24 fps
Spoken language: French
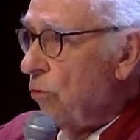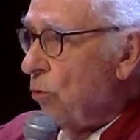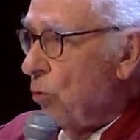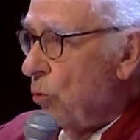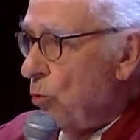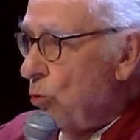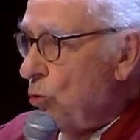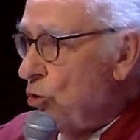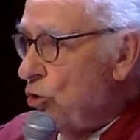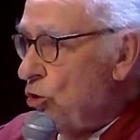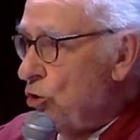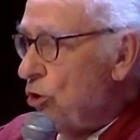
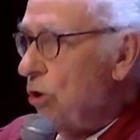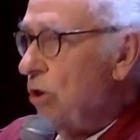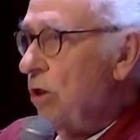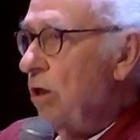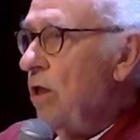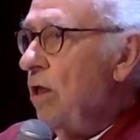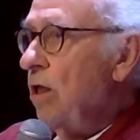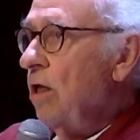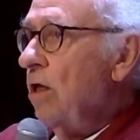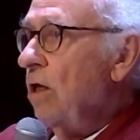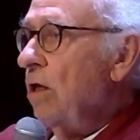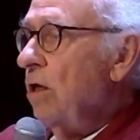rouge
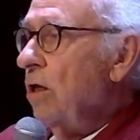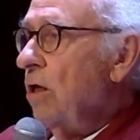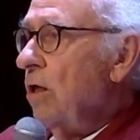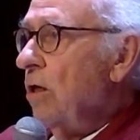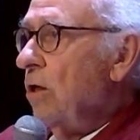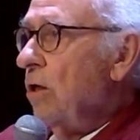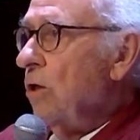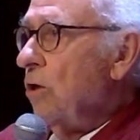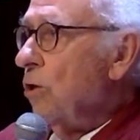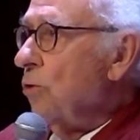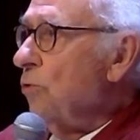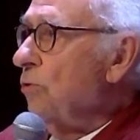
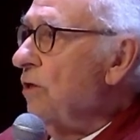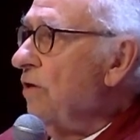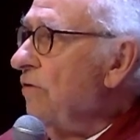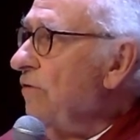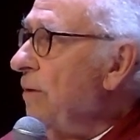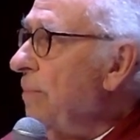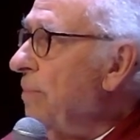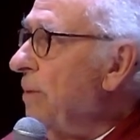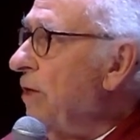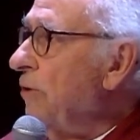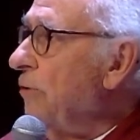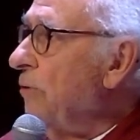que l'on
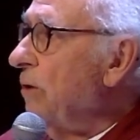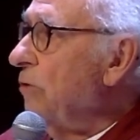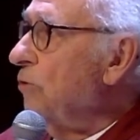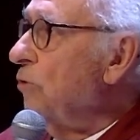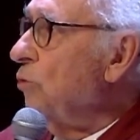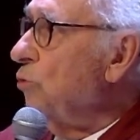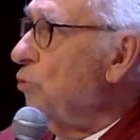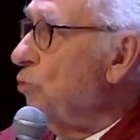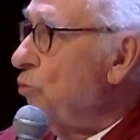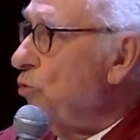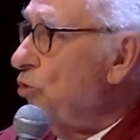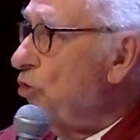n'avait pas le droit de
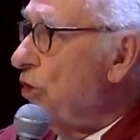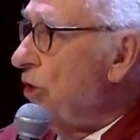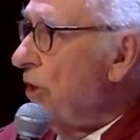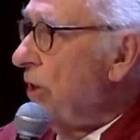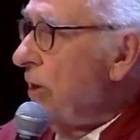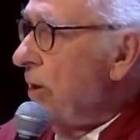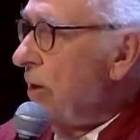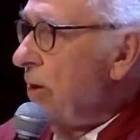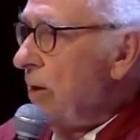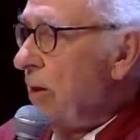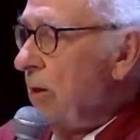toucher.